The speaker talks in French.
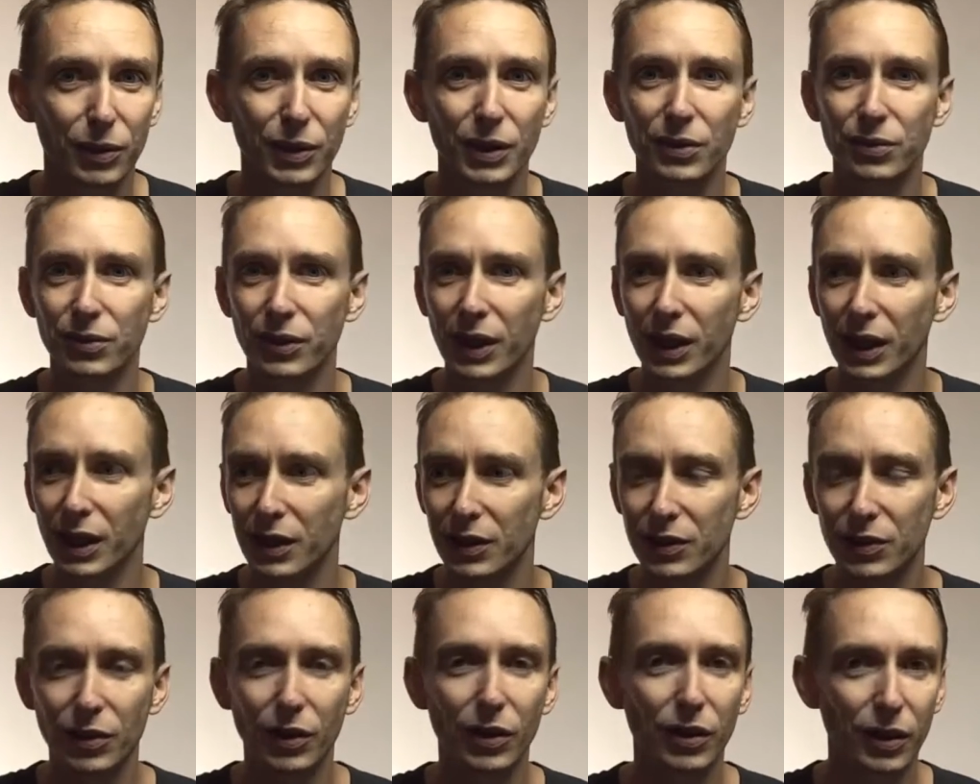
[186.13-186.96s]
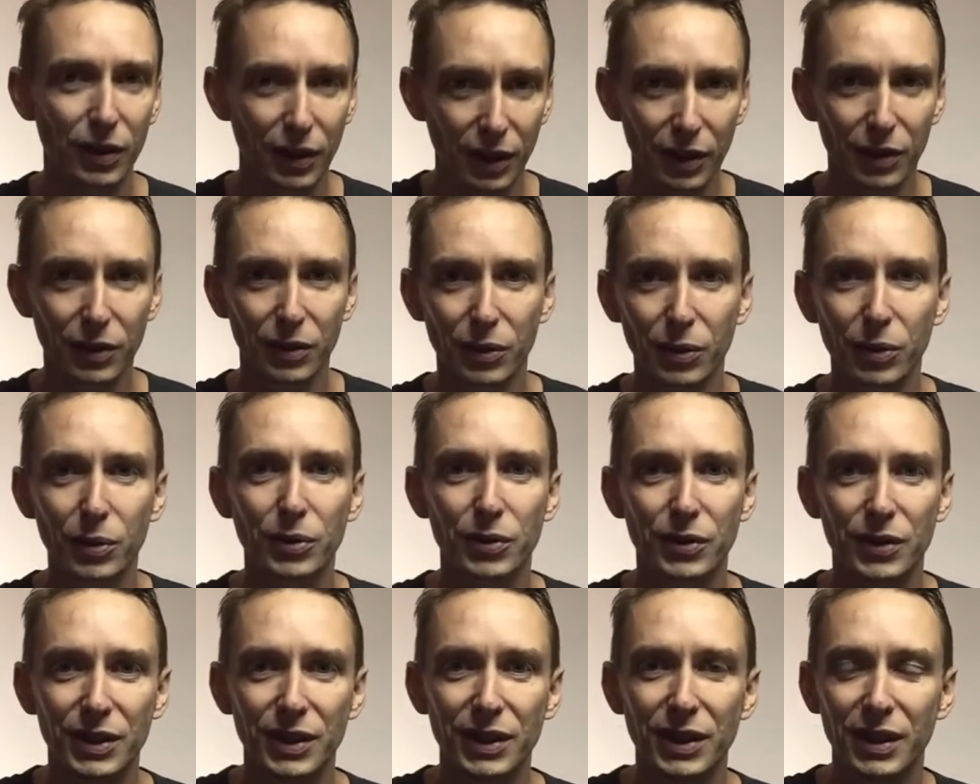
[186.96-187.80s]
On est frère et sœur
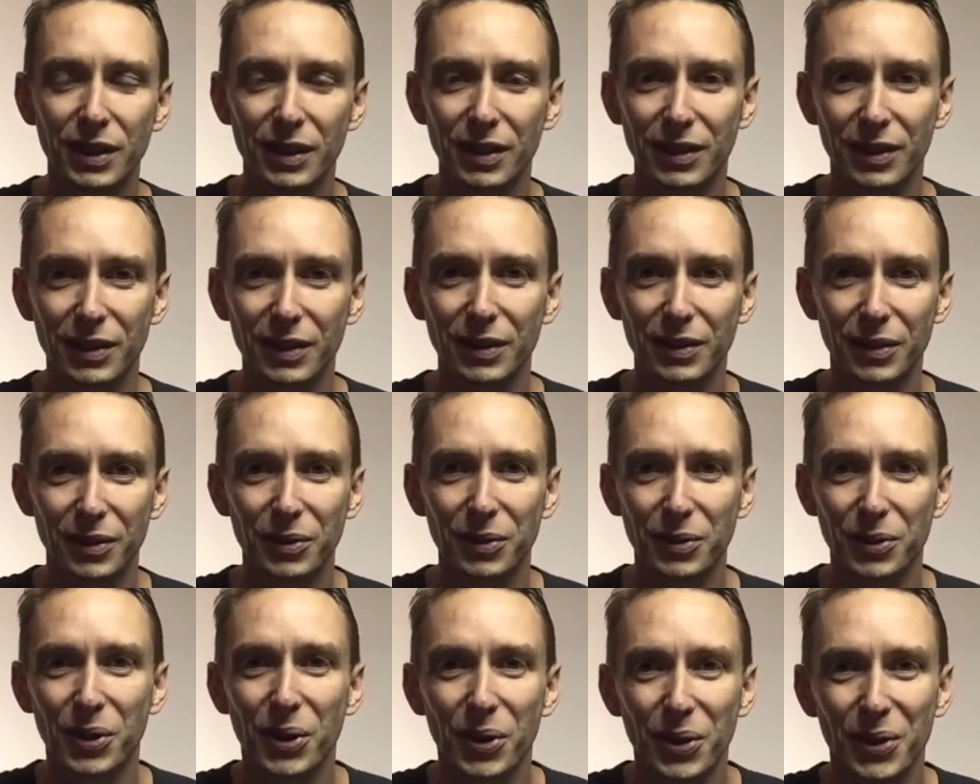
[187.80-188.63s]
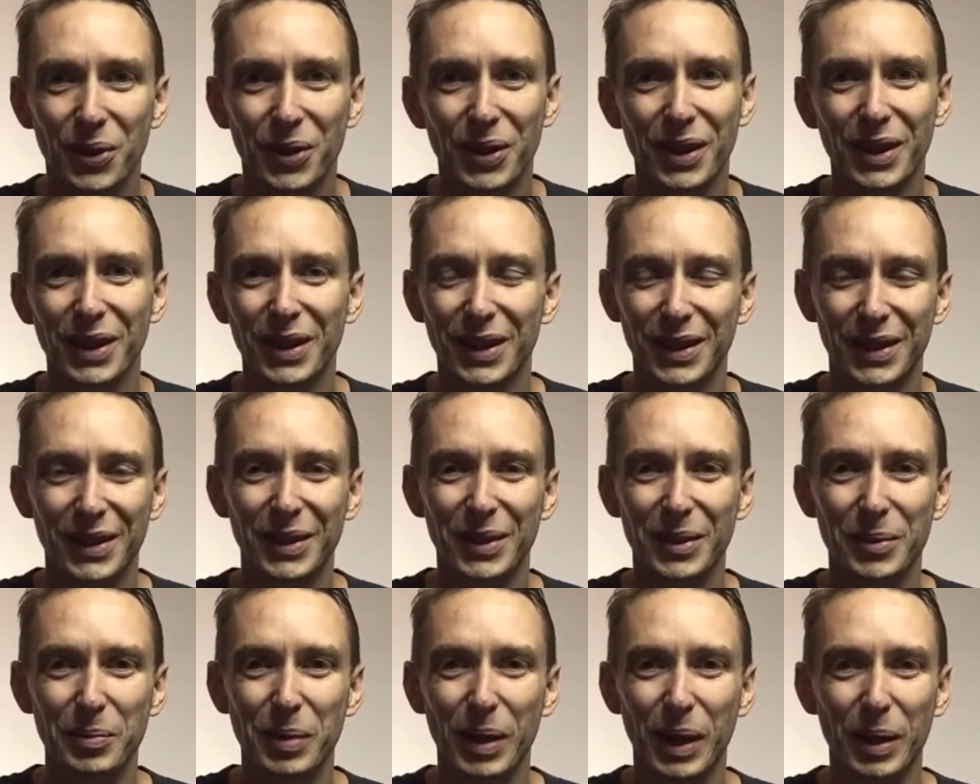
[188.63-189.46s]
aussi euh,
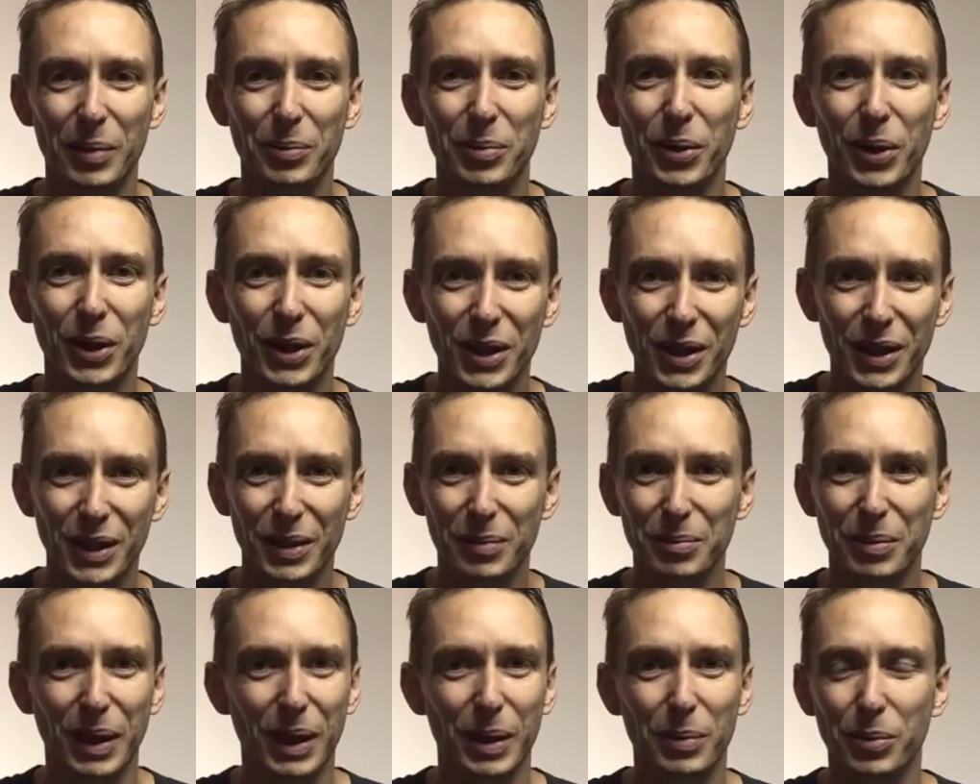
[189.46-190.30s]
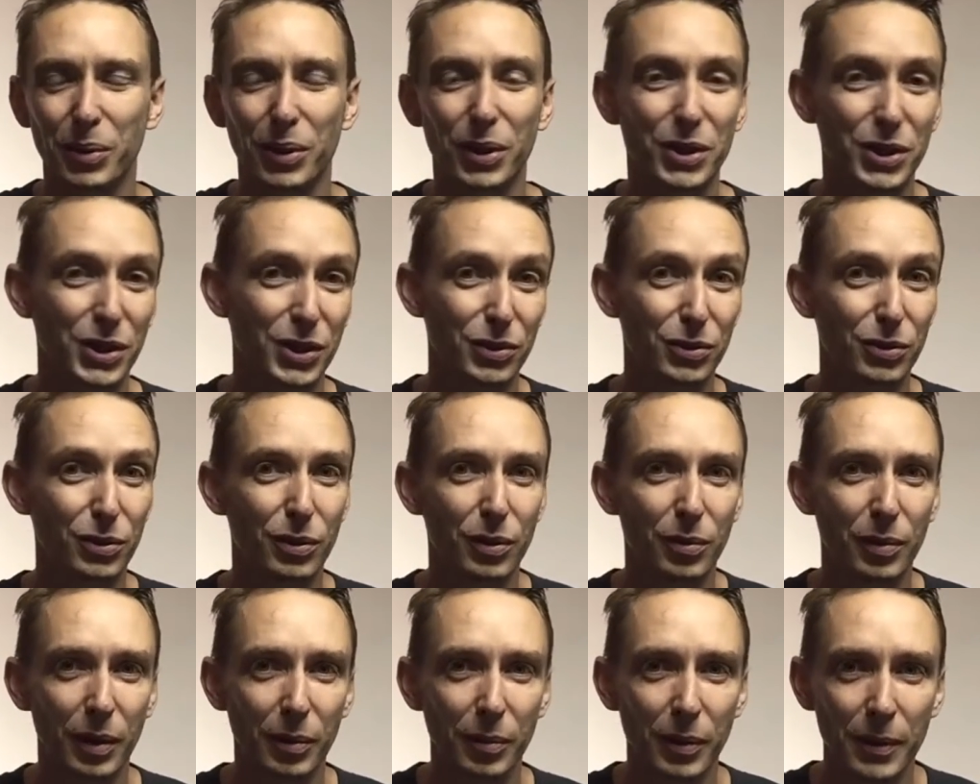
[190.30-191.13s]
par rapport à Jésus
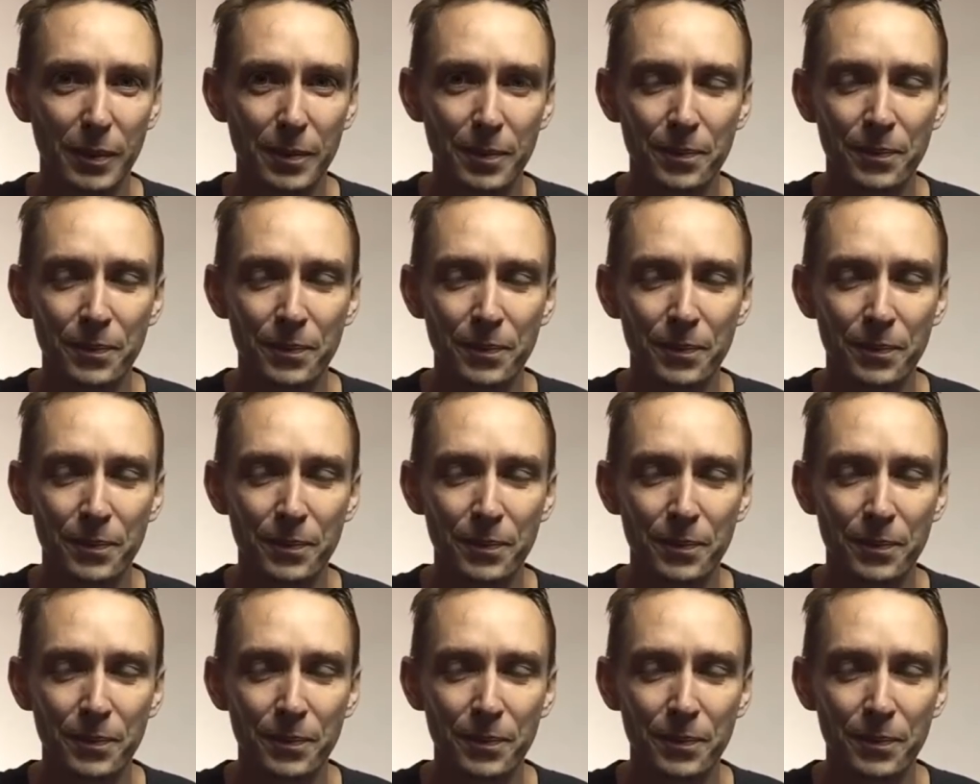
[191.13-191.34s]
lui-même.